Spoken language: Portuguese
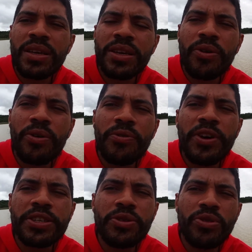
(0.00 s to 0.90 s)
e
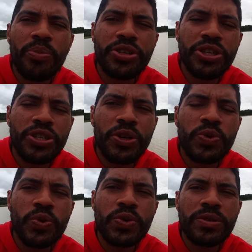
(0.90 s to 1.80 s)
confessa o nome de
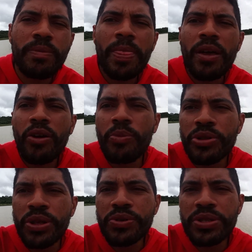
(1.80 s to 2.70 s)
Jesus
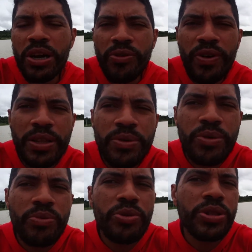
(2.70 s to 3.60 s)
como teu
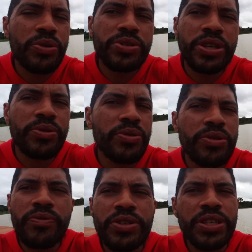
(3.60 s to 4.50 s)
Salvador, como teu
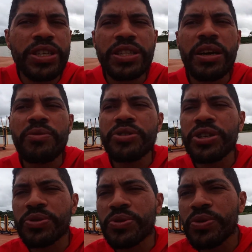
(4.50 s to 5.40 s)
Senhor, você já está com
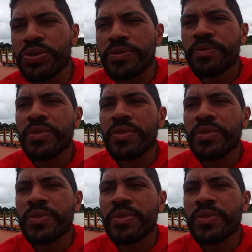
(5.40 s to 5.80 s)
Jesus.